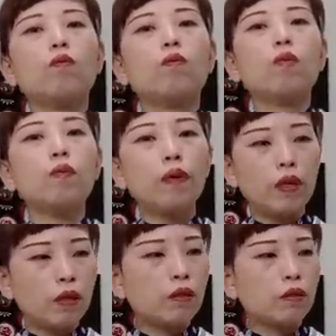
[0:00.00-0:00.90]
木
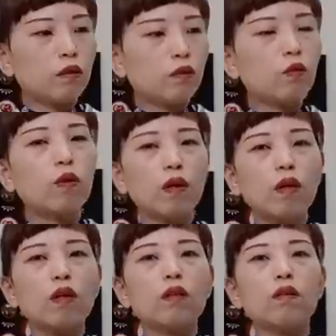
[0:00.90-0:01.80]
綿と
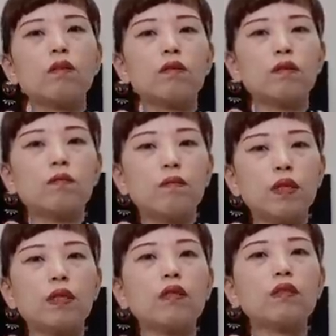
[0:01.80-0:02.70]
か
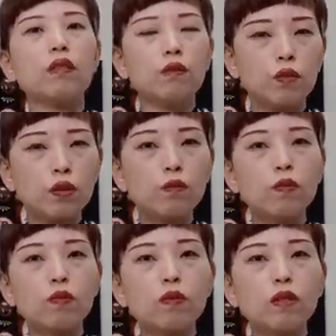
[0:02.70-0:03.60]
綿麻の着
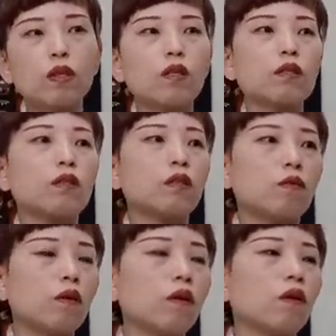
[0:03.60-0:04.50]
物に関して
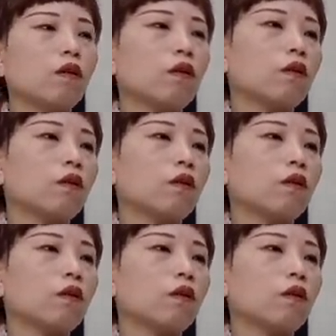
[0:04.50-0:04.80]
は、